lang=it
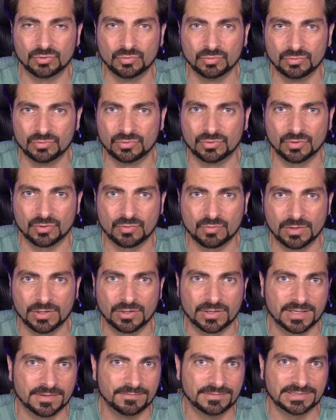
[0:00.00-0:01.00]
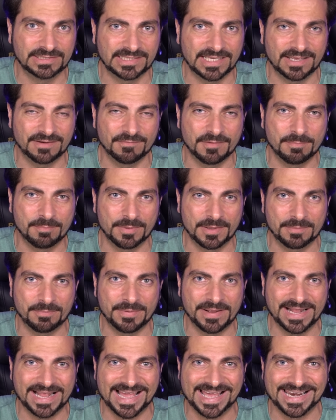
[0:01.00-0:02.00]
tutto quello che vi serve per
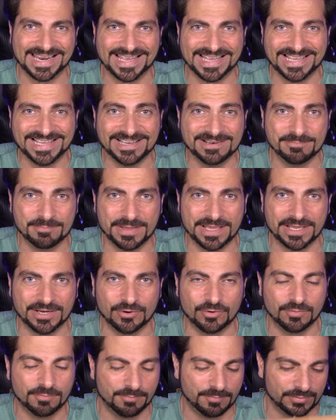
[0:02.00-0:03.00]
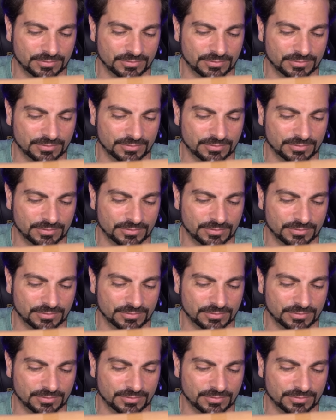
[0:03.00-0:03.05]
pagare il meno